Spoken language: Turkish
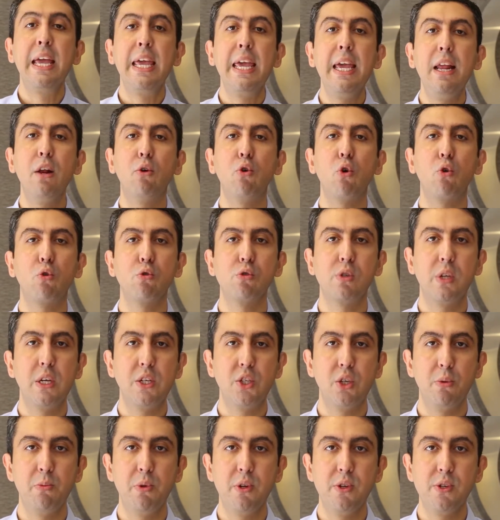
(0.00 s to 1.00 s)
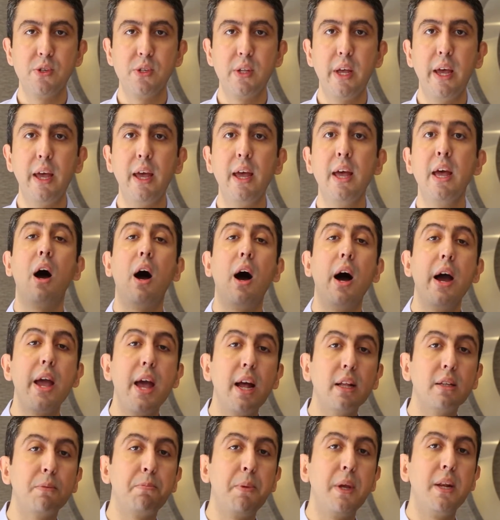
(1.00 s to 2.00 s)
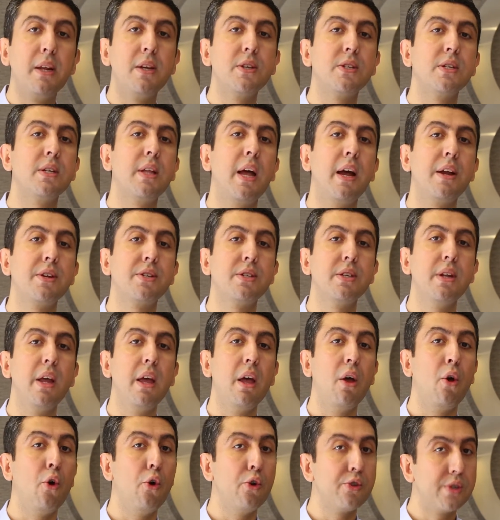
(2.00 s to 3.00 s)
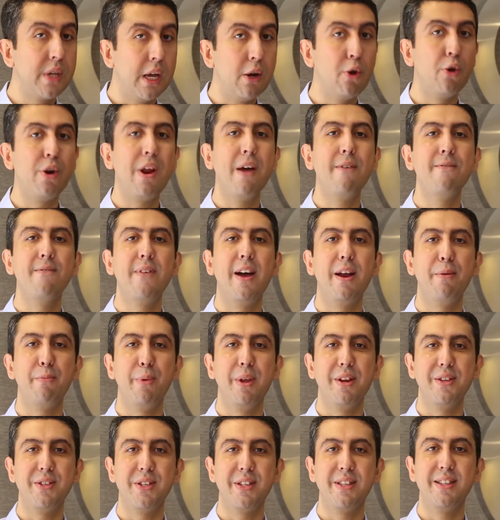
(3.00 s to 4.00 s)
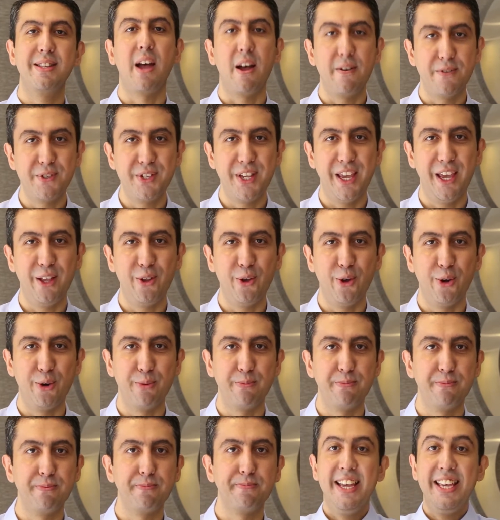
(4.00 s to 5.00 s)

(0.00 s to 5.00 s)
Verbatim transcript: İlkokul seçiminizde hayat bilgisi dersine özel önem vermenizi tavsiye ediyorum.